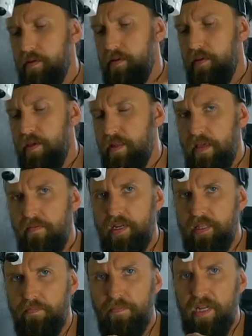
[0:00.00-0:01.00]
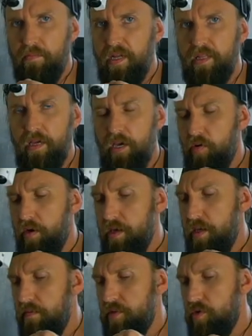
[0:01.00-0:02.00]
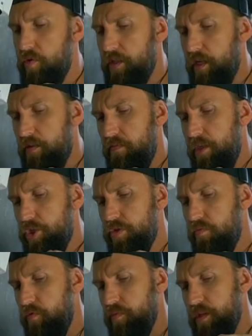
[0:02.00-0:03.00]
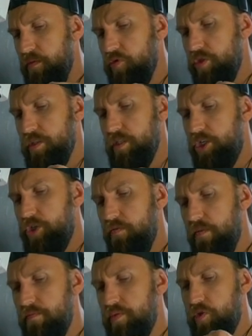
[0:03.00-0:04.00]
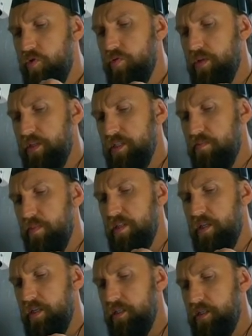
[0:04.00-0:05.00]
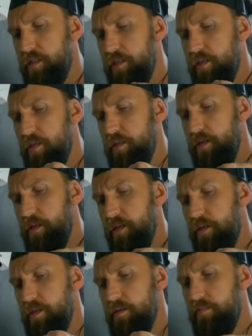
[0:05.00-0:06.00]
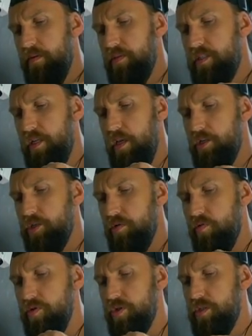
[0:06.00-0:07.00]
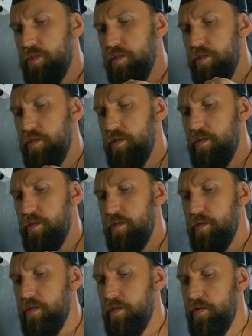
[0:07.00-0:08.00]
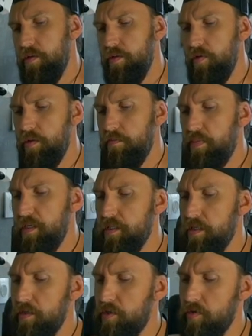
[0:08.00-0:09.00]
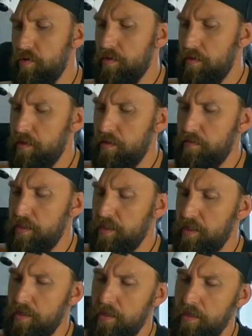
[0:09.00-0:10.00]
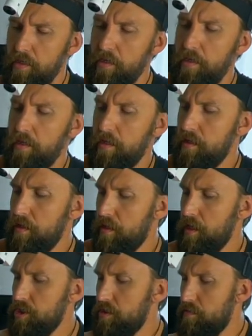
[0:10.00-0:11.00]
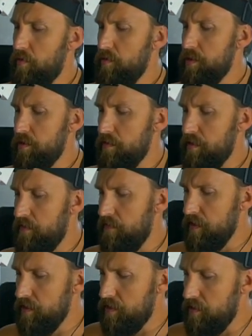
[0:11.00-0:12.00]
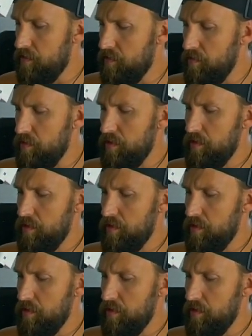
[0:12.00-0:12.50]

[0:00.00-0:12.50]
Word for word: Я, наверное, перемотаю, как я все это отвинчиваю, потому что зачем вам все это смотреть? Побыстрее же хочется. Вот это быстро, что? Это быстро. На каждый болтик под 20 секунд